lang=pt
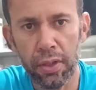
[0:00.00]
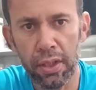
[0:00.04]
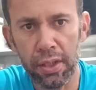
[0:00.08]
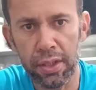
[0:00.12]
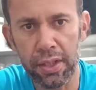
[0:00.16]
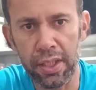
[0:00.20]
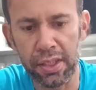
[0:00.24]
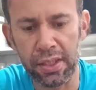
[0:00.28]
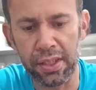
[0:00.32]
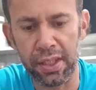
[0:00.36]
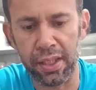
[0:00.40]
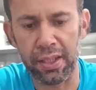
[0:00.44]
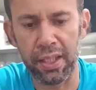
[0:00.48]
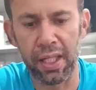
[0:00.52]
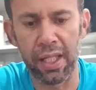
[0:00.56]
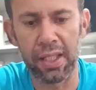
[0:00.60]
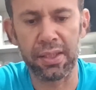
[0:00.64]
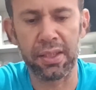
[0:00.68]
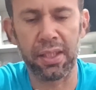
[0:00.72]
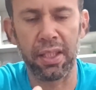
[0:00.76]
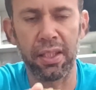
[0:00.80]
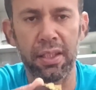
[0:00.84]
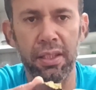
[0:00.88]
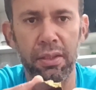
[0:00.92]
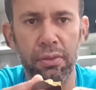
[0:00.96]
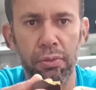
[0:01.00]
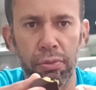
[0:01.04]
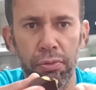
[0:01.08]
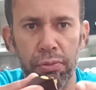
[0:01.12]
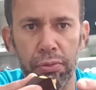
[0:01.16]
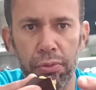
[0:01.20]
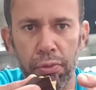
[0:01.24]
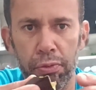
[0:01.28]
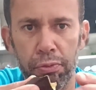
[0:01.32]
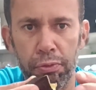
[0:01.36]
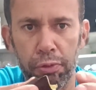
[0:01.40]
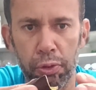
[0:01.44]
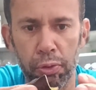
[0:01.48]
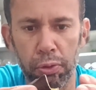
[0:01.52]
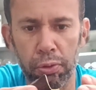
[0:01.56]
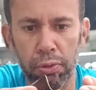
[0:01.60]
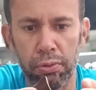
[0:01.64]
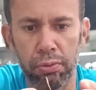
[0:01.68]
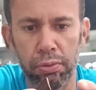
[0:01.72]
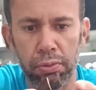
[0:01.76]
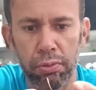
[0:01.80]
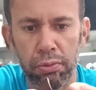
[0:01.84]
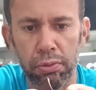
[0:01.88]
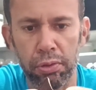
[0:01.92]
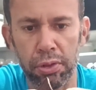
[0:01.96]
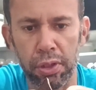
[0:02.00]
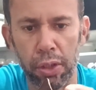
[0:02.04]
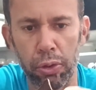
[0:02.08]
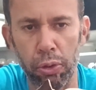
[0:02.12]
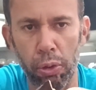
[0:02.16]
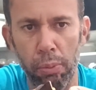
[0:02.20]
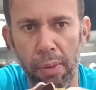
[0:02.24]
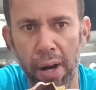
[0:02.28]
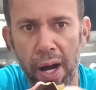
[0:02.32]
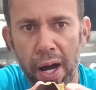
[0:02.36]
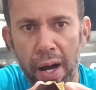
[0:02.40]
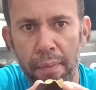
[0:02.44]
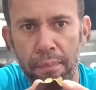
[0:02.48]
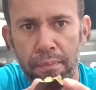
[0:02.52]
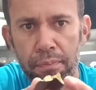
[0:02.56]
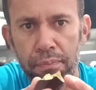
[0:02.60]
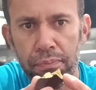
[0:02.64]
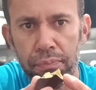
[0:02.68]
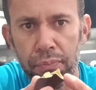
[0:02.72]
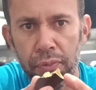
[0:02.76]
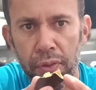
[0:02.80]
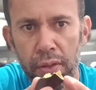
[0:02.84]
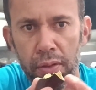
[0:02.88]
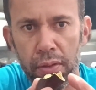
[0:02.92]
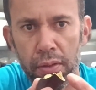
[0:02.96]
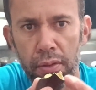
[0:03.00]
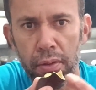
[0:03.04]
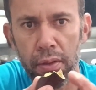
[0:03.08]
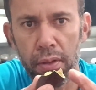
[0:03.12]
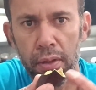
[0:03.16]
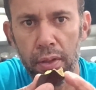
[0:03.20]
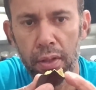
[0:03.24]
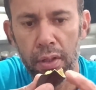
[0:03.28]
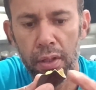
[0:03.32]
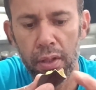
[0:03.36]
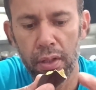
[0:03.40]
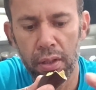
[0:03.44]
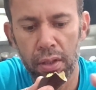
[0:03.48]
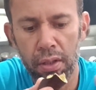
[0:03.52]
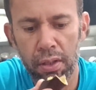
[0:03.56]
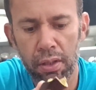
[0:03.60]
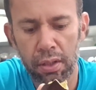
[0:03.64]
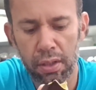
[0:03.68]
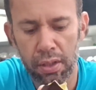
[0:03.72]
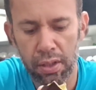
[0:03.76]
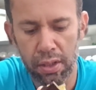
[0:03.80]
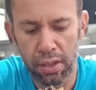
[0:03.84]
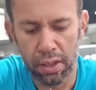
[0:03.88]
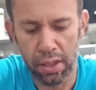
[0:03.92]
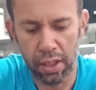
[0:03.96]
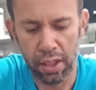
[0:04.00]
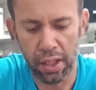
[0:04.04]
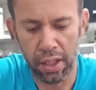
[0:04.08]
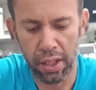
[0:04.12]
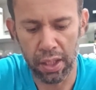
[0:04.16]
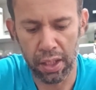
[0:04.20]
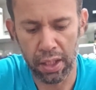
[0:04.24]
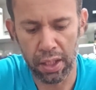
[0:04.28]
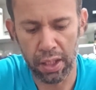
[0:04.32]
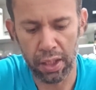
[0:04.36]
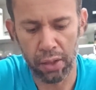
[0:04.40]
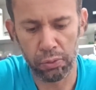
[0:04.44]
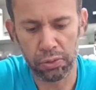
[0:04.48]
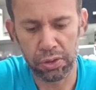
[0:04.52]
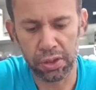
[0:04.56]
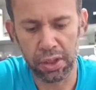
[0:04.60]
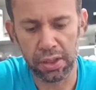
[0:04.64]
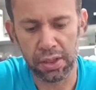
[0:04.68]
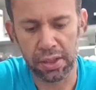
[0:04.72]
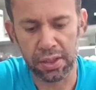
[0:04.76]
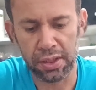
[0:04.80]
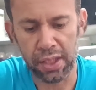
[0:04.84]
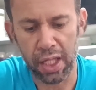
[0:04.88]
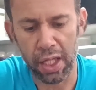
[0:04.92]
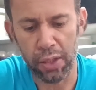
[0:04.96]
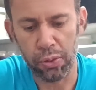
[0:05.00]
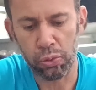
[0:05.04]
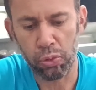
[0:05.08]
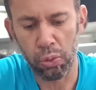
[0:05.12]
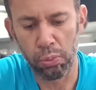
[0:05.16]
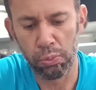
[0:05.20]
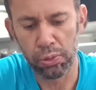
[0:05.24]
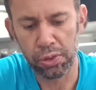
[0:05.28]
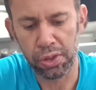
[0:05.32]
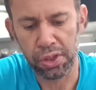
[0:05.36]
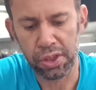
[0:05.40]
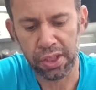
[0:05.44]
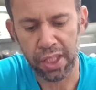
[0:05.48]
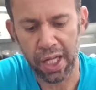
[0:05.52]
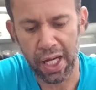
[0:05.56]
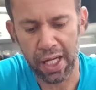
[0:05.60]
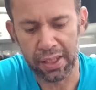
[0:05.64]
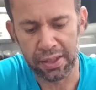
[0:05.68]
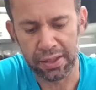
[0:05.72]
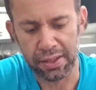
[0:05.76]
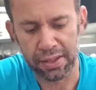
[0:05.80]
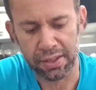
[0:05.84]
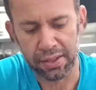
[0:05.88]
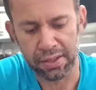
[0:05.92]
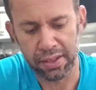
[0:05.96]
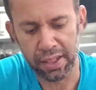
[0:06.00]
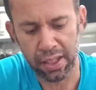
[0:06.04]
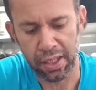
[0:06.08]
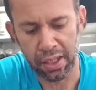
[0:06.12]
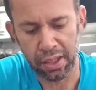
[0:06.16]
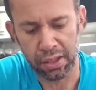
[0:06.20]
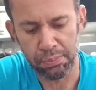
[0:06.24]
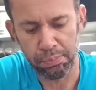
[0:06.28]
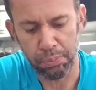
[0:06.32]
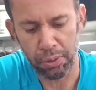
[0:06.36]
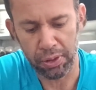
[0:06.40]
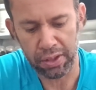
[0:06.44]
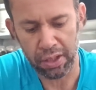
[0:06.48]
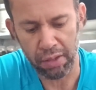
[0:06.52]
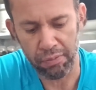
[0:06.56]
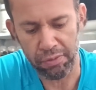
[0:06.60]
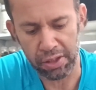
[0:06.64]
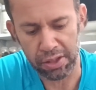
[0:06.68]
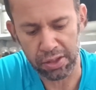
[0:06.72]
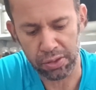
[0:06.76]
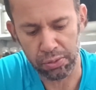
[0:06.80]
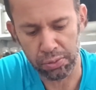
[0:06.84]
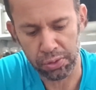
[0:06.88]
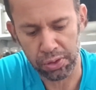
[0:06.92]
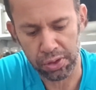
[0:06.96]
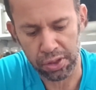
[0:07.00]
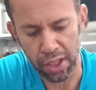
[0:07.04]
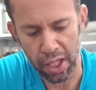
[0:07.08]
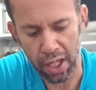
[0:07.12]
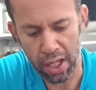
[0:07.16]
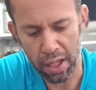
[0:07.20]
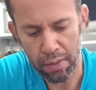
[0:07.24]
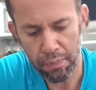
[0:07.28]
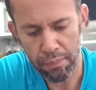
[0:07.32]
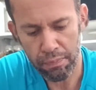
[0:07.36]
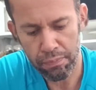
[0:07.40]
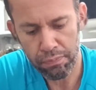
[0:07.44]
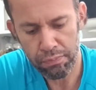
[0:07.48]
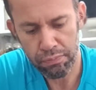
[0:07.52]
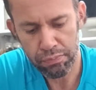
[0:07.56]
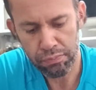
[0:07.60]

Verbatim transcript: dessa casca aqui do, do fruto, do jatobá, é utilizado como chás, né? Pode estar no chá.